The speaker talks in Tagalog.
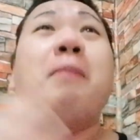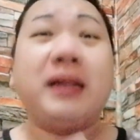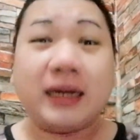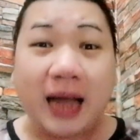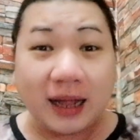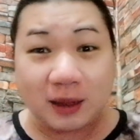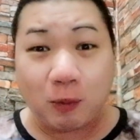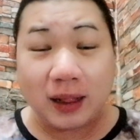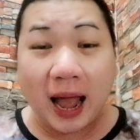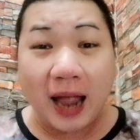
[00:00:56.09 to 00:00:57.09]

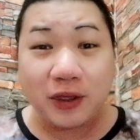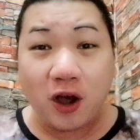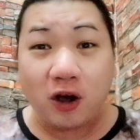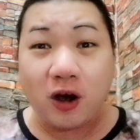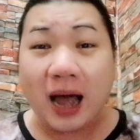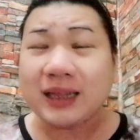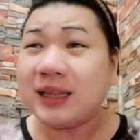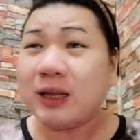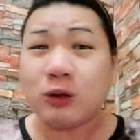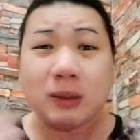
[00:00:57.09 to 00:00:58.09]
pinagkatiwalaan niyo ako at
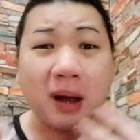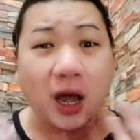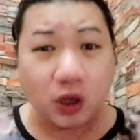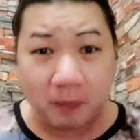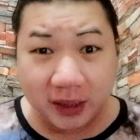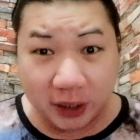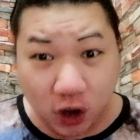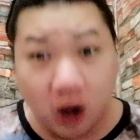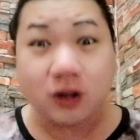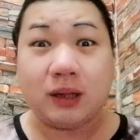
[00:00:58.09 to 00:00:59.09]
hindi ko naman kayo
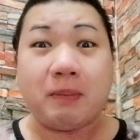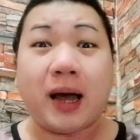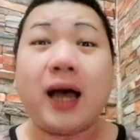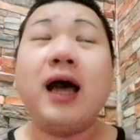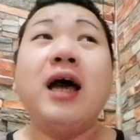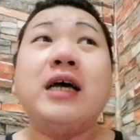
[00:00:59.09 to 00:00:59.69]
binigo, di ba?